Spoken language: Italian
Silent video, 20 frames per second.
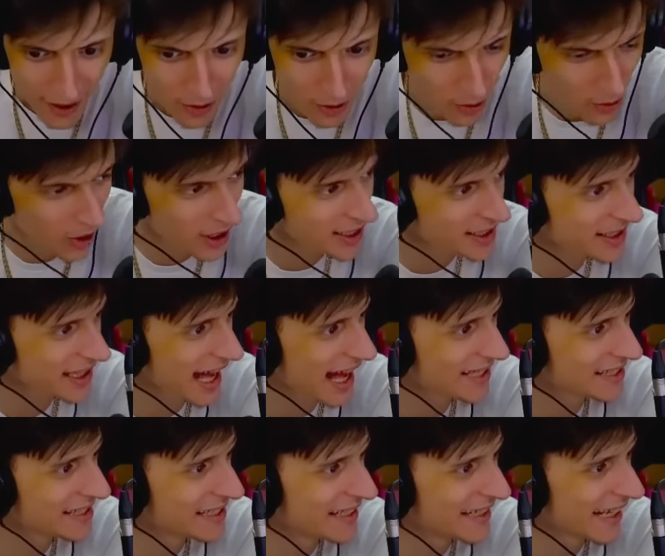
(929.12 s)
Questa è la
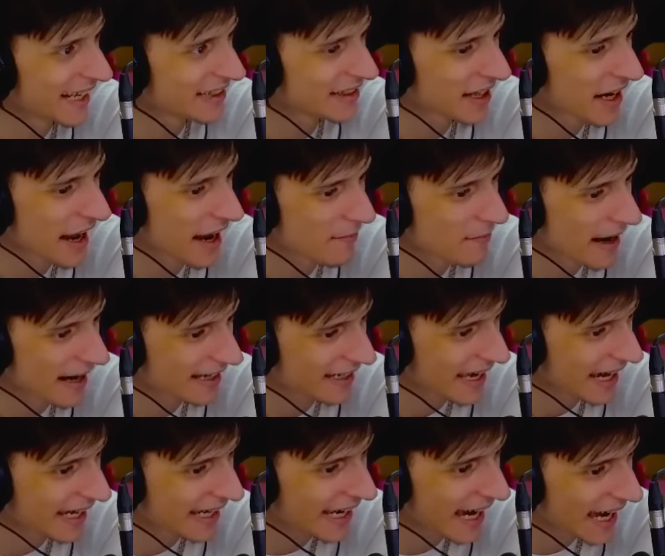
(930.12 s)
Secret Rare, ma
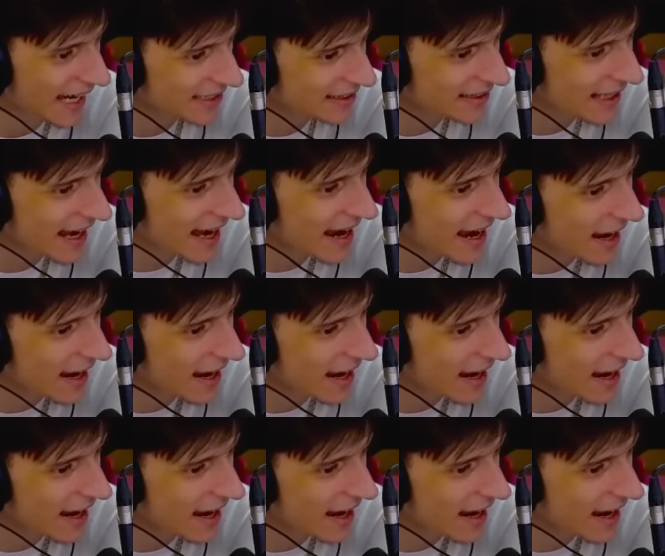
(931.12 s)
che carta è?